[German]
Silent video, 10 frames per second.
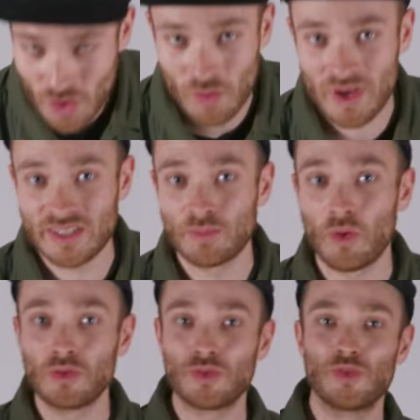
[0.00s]
noch komplette
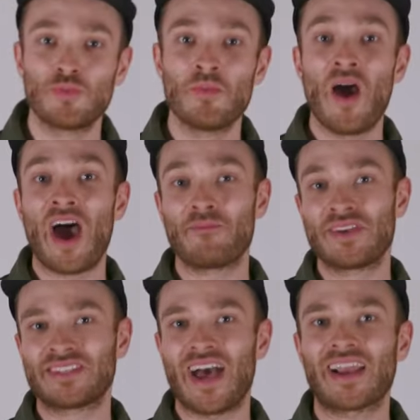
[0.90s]
Prototypen. Hab
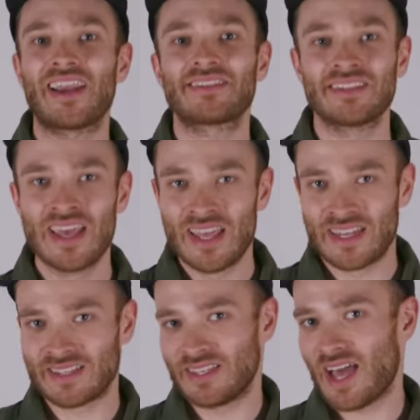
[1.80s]
mir sagen lassen,
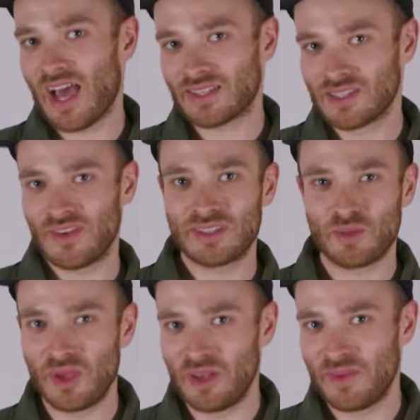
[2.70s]
dass sie eine 28
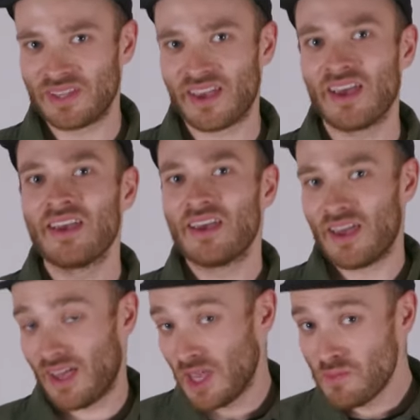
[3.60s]
mm
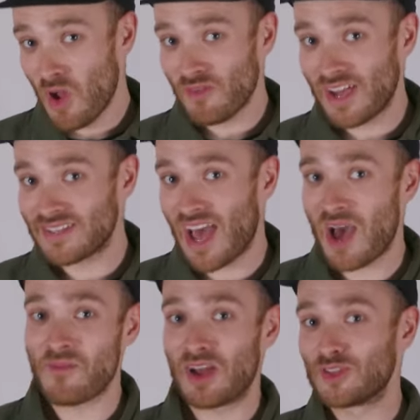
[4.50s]
Innenmaulweite
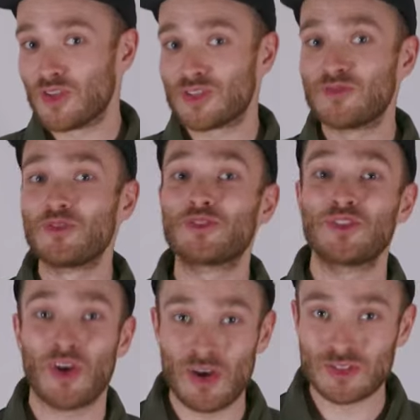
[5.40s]
haben. Ansonsten wird sich
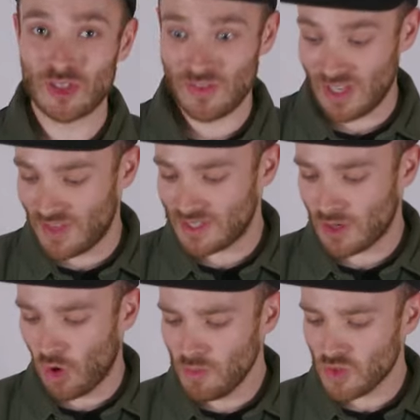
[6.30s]
noch ausgeschwiegen, was da
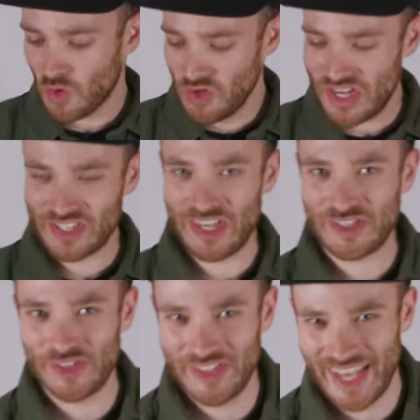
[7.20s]
kommt. Und ihr seht
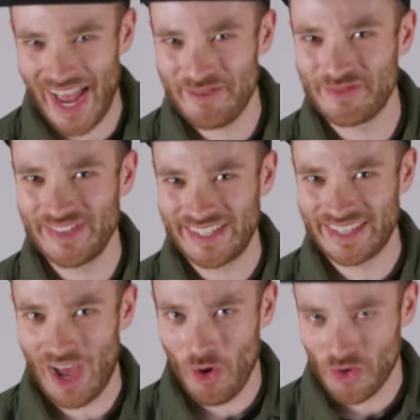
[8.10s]
schon, die Reifen, die sind